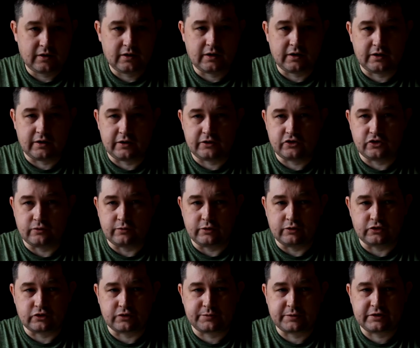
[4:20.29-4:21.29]
о чем я
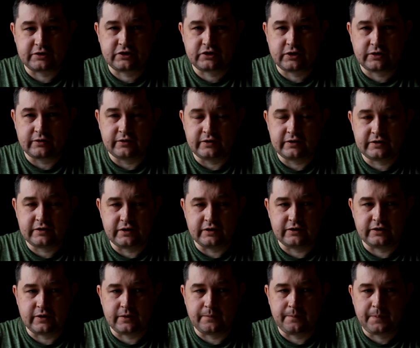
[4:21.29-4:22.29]
уже прочитал на
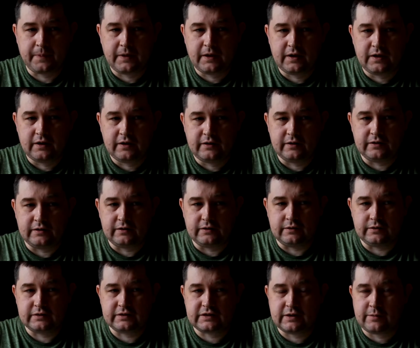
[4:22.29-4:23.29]
этикетке.
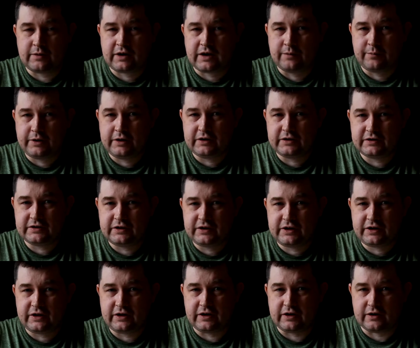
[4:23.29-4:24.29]
Э, Сама компания
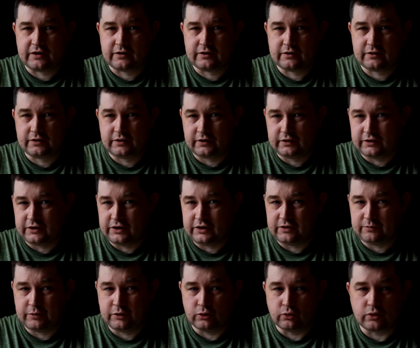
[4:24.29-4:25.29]
«Синергия», ныне
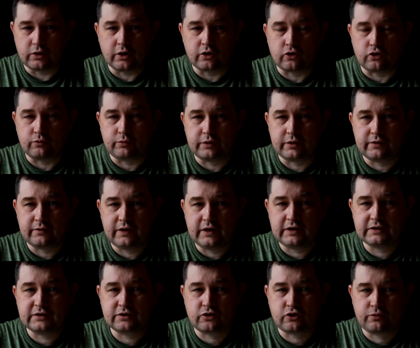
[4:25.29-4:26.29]
«Белуга Групп»,
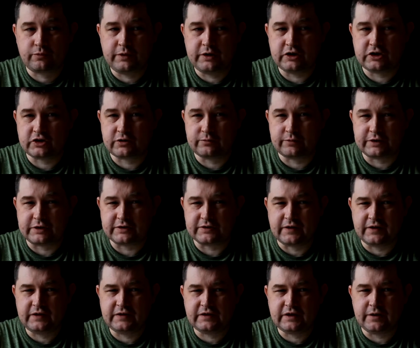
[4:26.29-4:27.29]
является крупнейшим
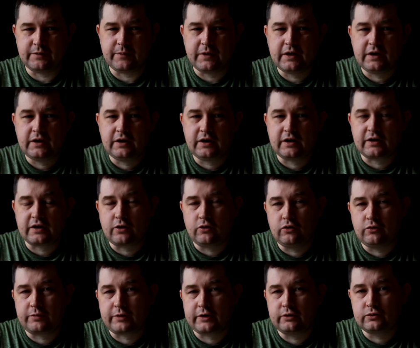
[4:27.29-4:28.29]
производителем
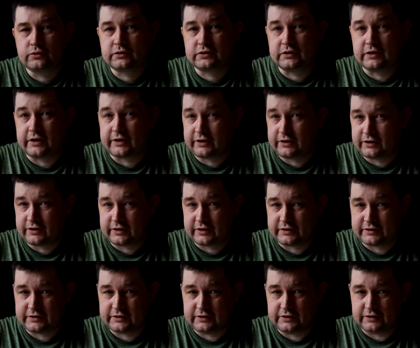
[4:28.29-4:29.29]
алкогольной продукции на рынке
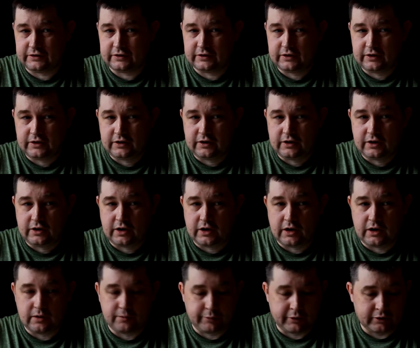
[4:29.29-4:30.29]
России.
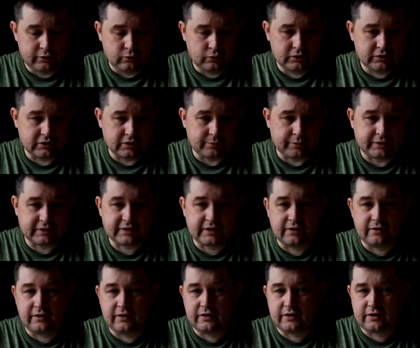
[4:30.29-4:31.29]
А продукция
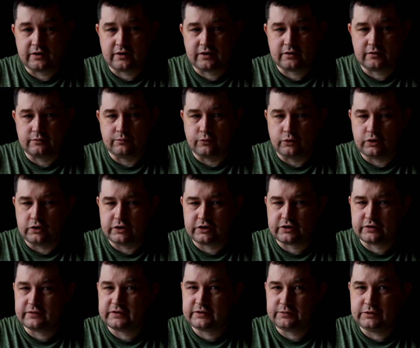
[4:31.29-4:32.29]
представлена более
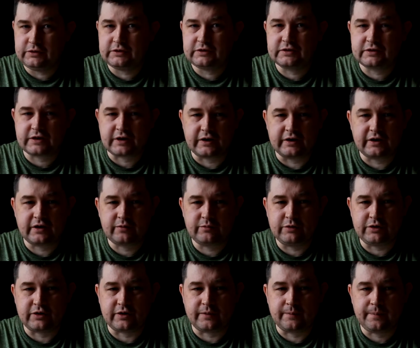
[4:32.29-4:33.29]
чем в 70 странах
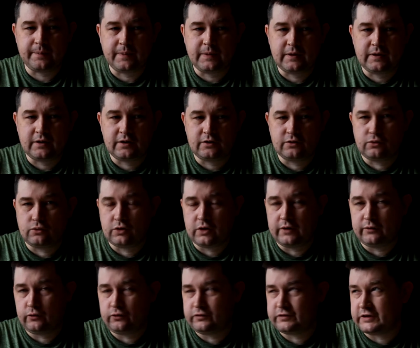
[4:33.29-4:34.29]
мира. Но ну,
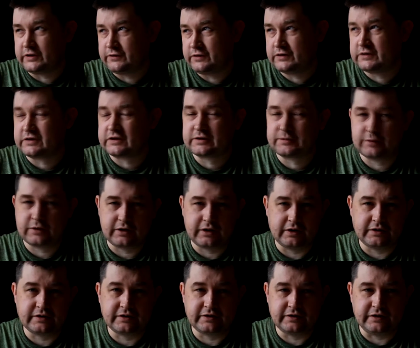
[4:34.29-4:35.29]
главный офис, соответственно,
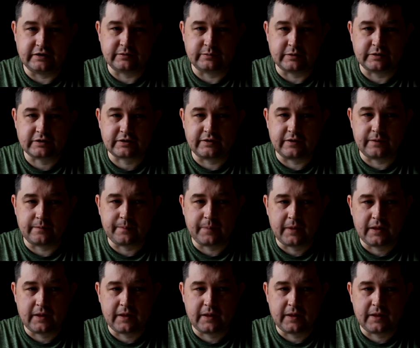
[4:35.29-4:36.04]
располагается здесь, в Москве.